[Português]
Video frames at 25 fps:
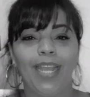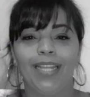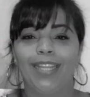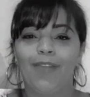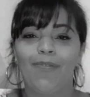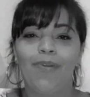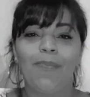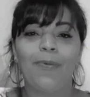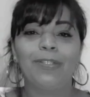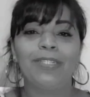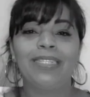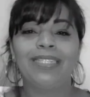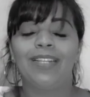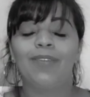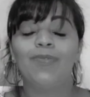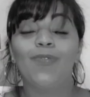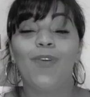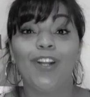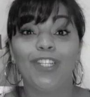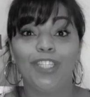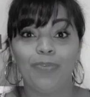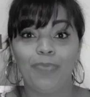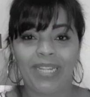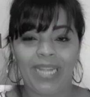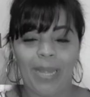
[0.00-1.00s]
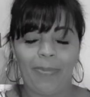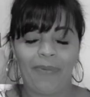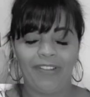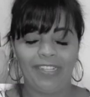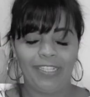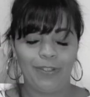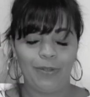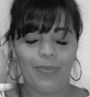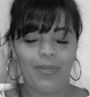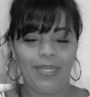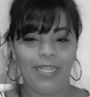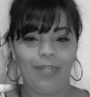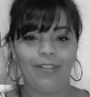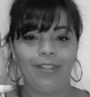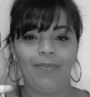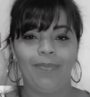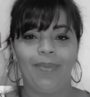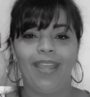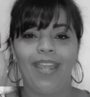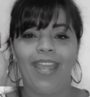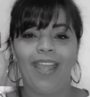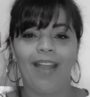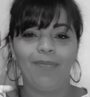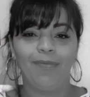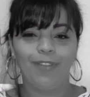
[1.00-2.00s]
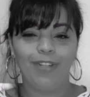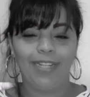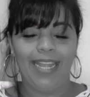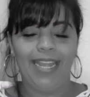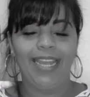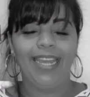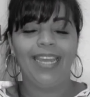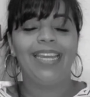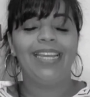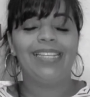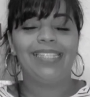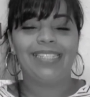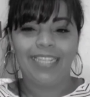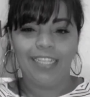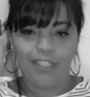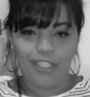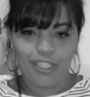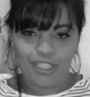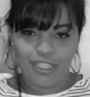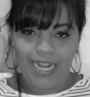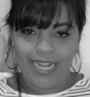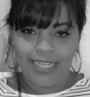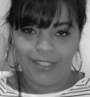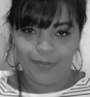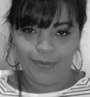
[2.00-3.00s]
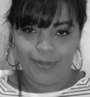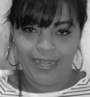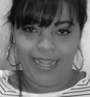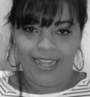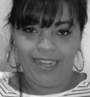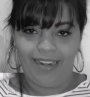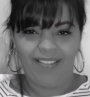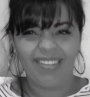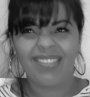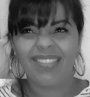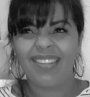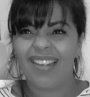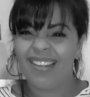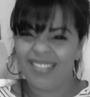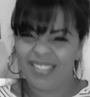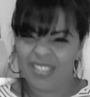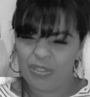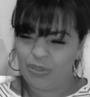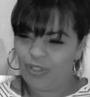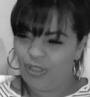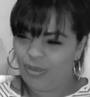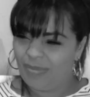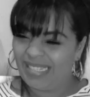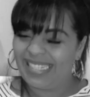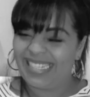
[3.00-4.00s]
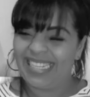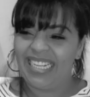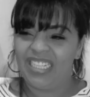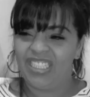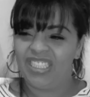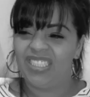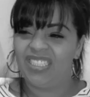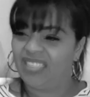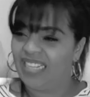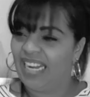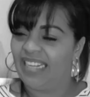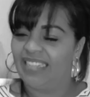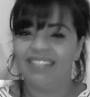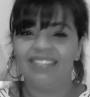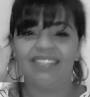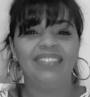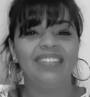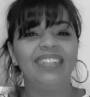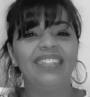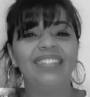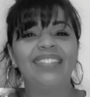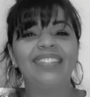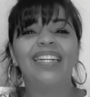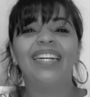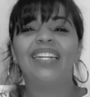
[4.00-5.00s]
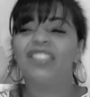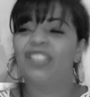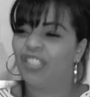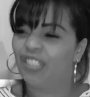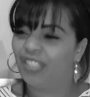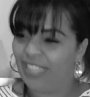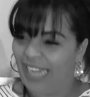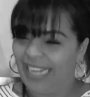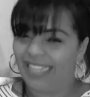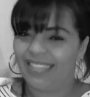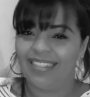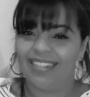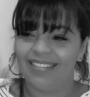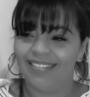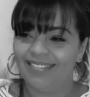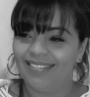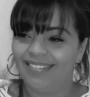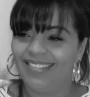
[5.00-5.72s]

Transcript: Tem uma posição ótima que dá pra fazer no banheiro também, é a mulher esganchada no cara. Eu acho que é esse o nome, esganchada. Escanchada.